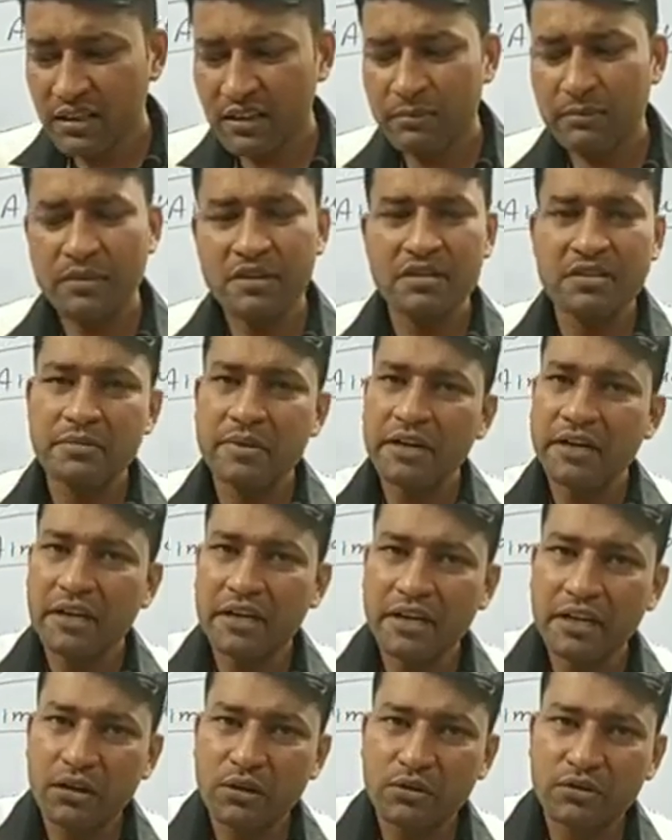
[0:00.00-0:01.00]
पनिशमेंट
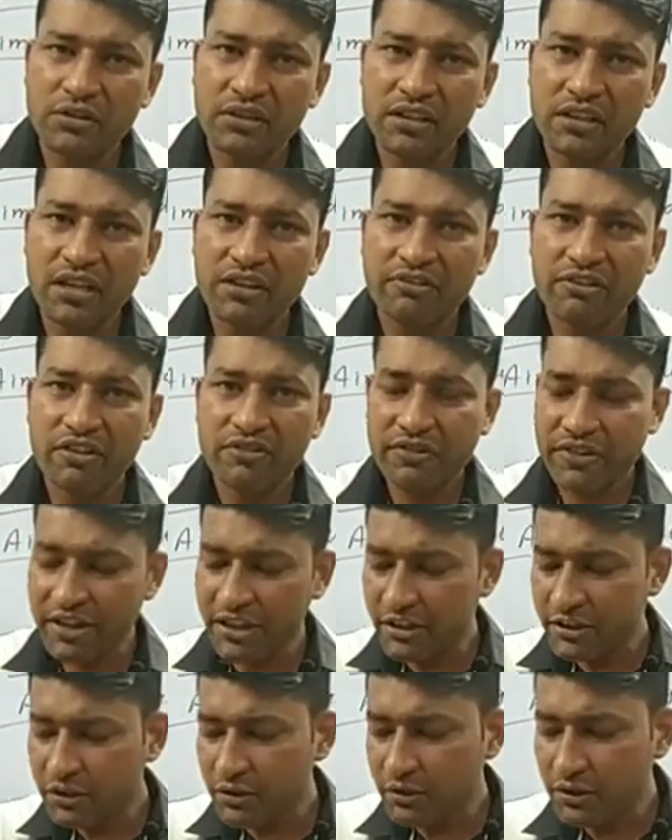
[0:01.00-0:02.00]
ड्रिल होती है फिर
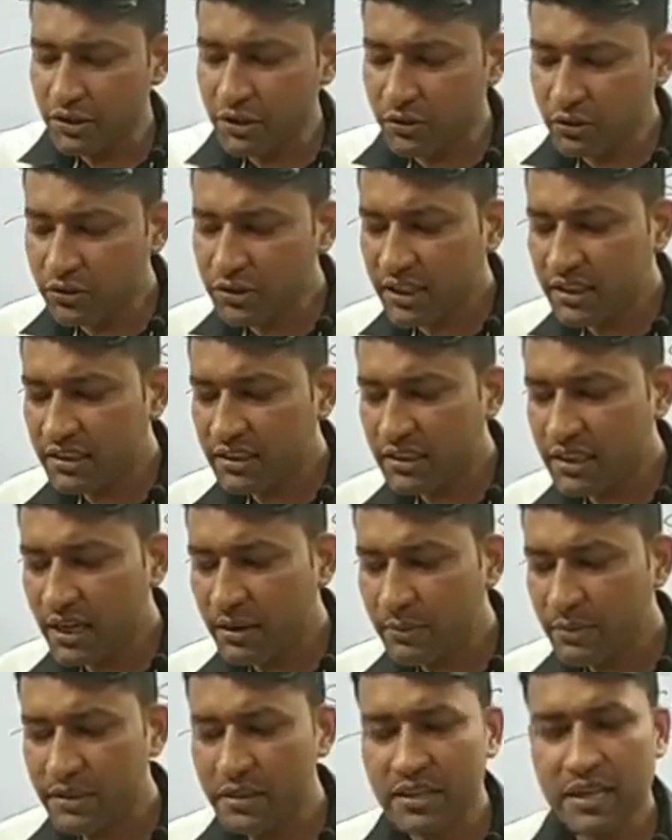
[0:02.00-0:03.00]
फिटिक ड्यूटी हो जाती है
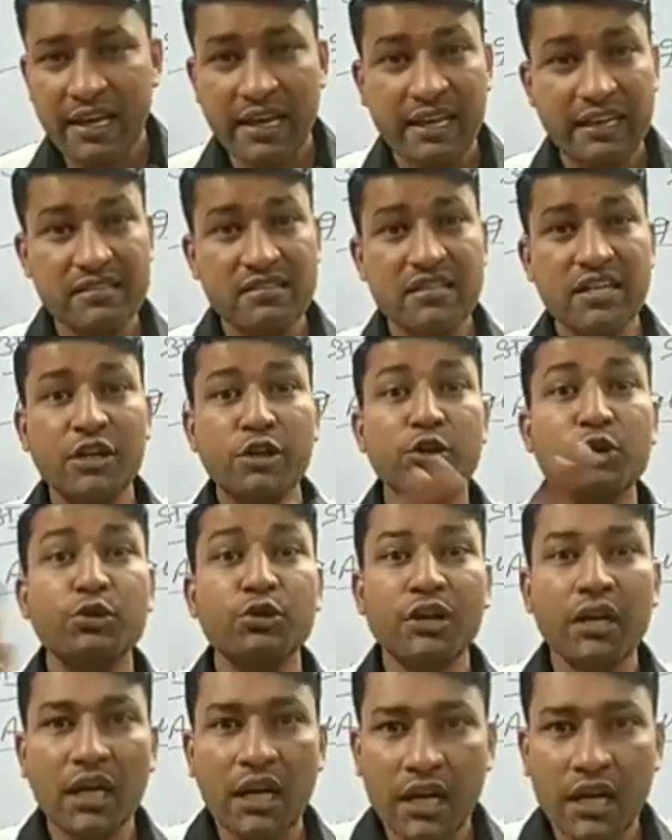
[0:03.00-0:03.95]
आपकी या एक्स्ट्रा ड्यूटी